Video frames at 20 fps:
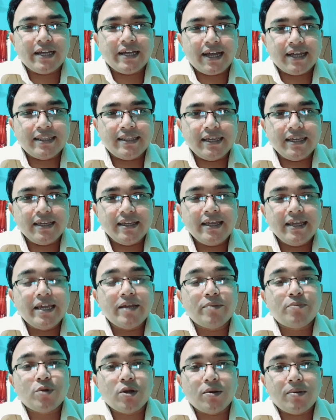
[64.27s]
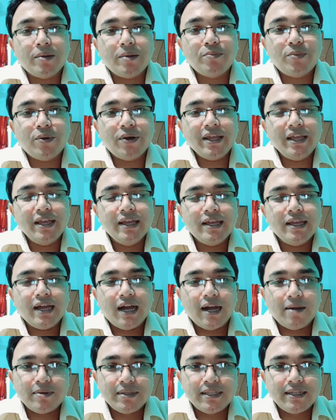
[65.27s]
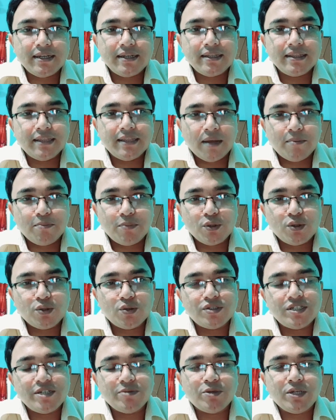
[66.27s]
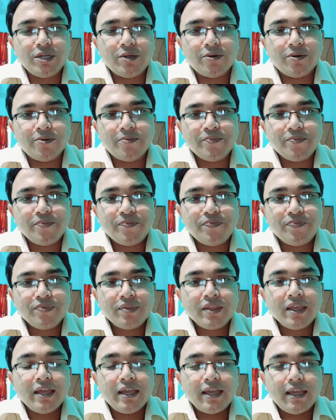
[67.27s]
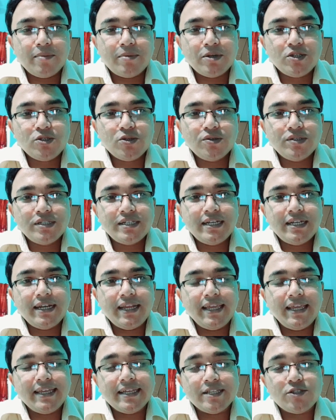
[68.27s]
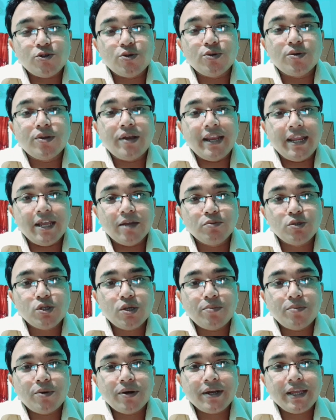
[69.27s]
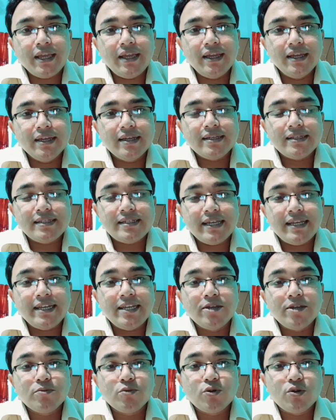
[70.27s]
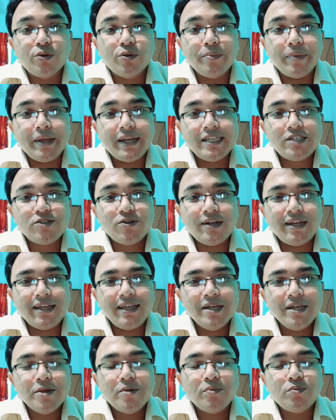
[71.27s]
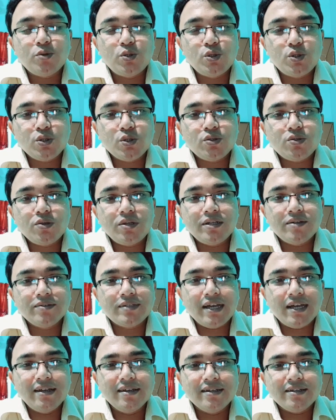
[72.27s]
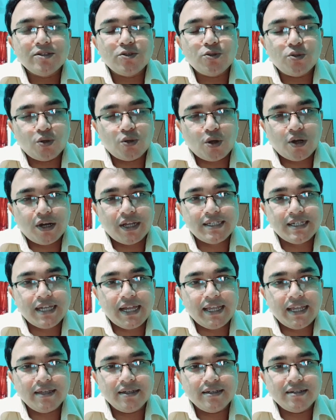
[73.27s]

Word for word: দেখা দেয় এর প্রভাব পড়ে আমাদের দাম্পত্য জীবনেও এবার চলুন জেনে নেই কিছু নিয়ম সম্পর্কে যেই নিয়মগুলো মেনে চললে পুরুষত্বহীনতা দূর করা যায়